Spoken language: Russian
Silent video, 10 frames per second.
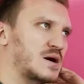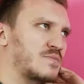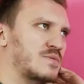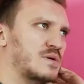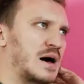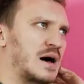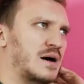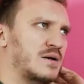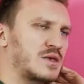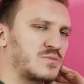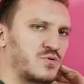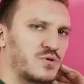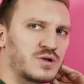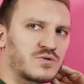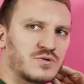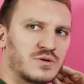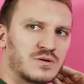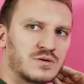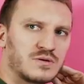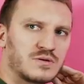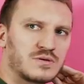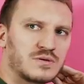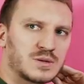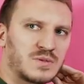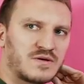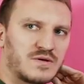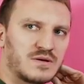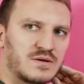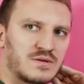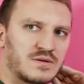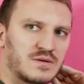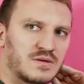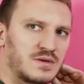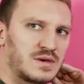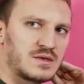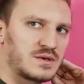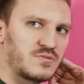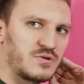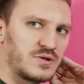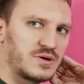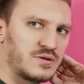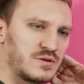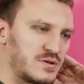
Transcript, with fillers: Так, а Дэдпул откуда? Из Марвела? Не Дэдпул, да?